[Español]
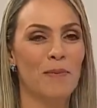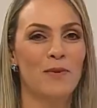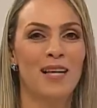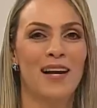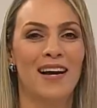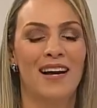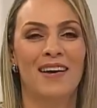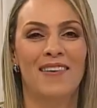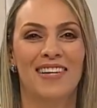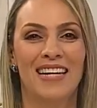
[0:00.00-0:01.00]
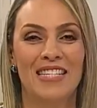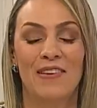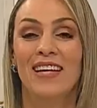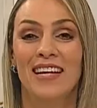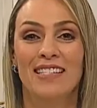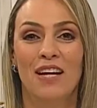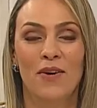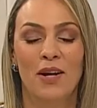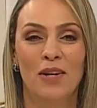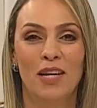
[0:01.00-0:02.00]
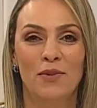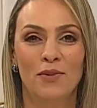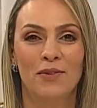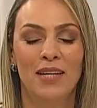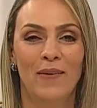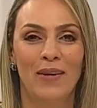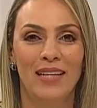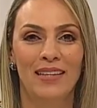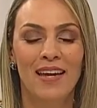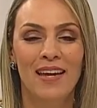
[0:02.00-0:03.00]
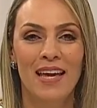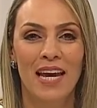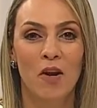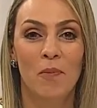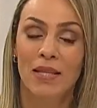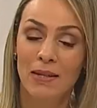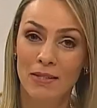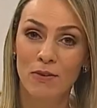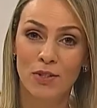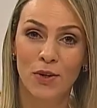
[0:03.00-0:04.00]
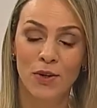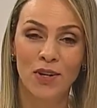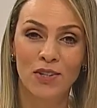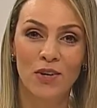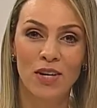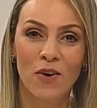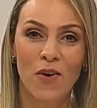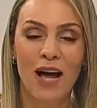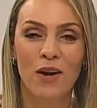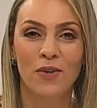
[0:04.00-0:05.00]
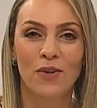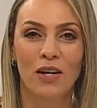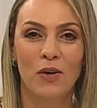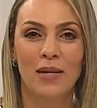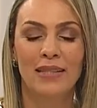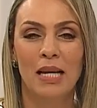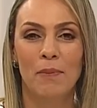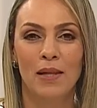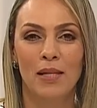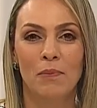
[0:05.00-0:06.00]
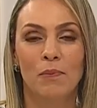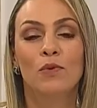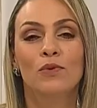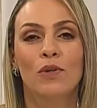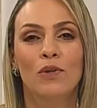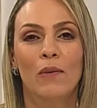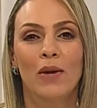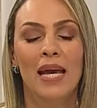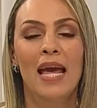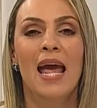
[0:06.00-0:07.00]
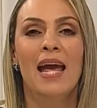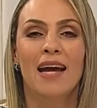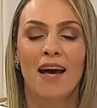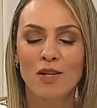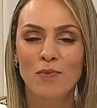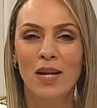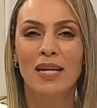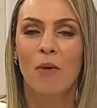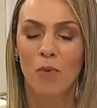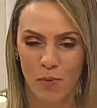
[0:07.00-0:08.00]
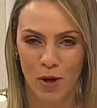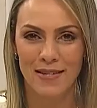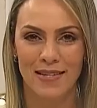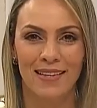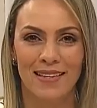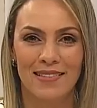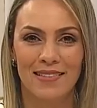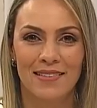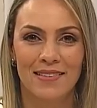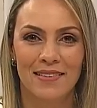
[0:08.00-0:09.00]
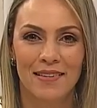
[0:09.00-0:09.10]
Vamos a recibir a esta hora una inquietud de un televidente que lo envía a través de nuestro correo electrónico telemedellín.tv. Carlos Molina, muy buenas tardes.